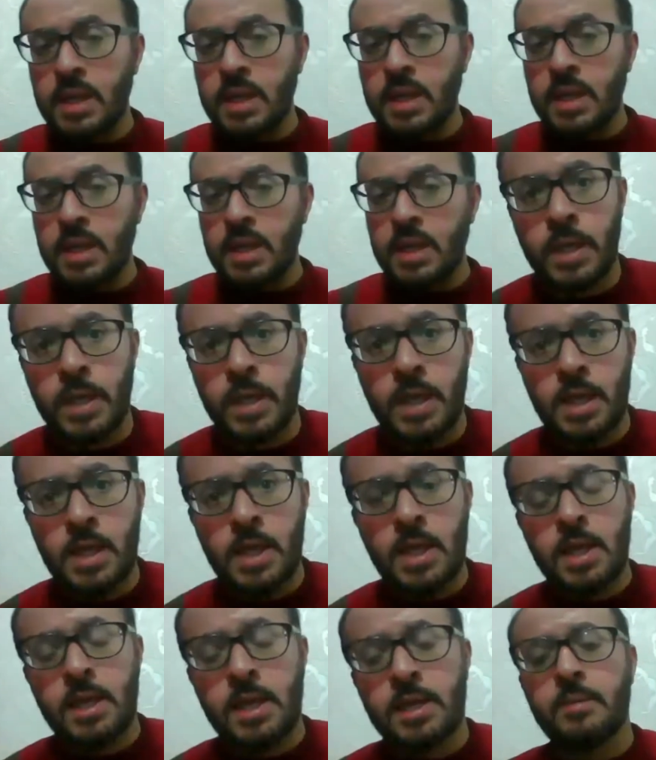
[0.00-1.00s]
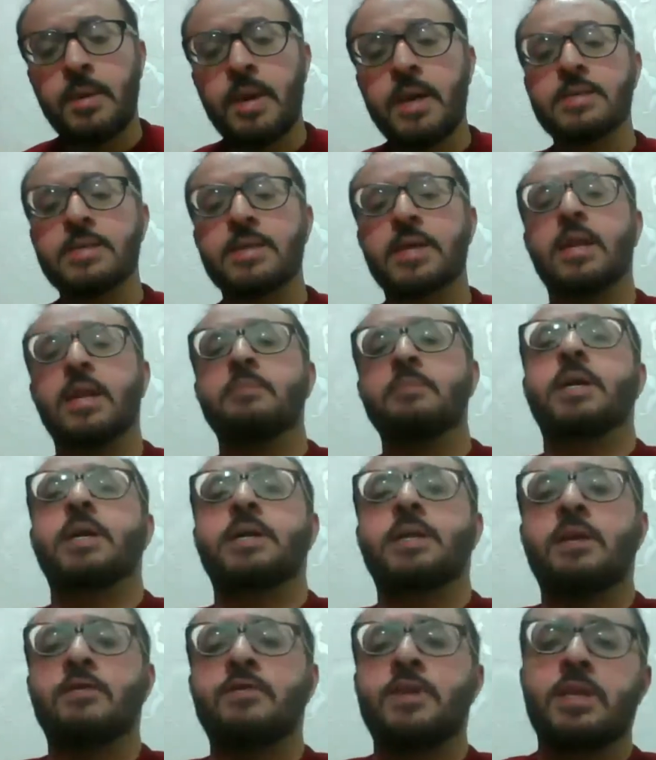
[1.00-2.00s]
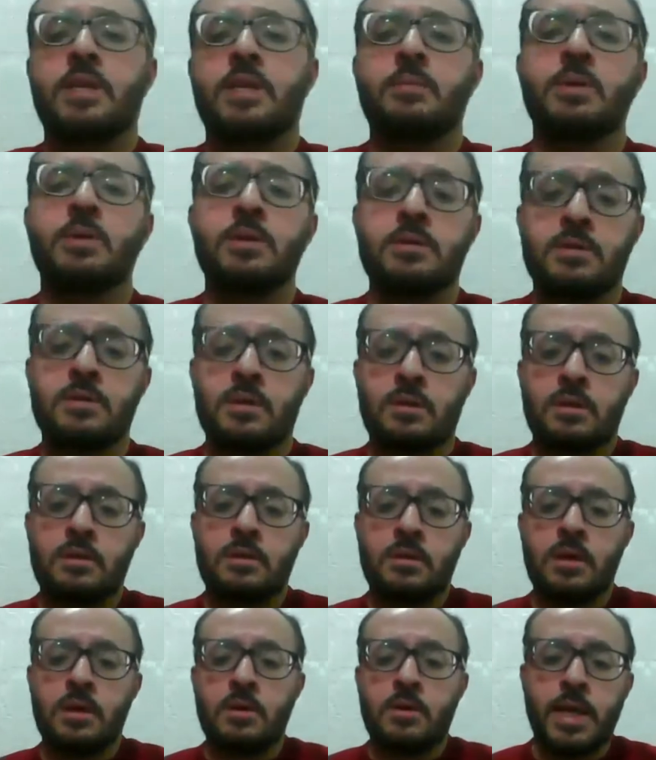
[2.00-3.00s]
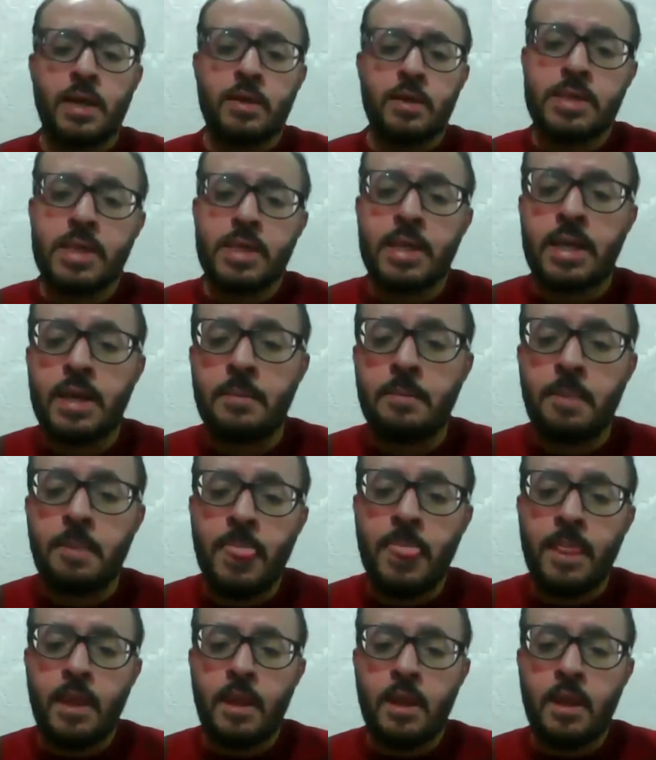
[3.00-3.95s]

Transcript: لماذا السؤال هنا لماذا لم يكتفي النبي صلى الله عليه وسلم